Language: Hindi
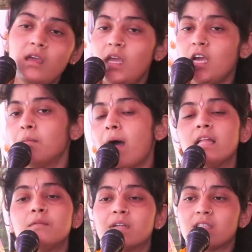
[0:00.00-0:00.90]
एक
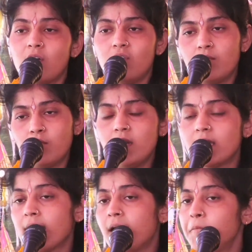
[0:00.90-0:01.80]
बात बताओ बोले
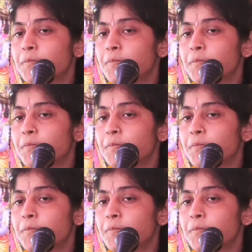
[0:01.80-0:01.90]
क्या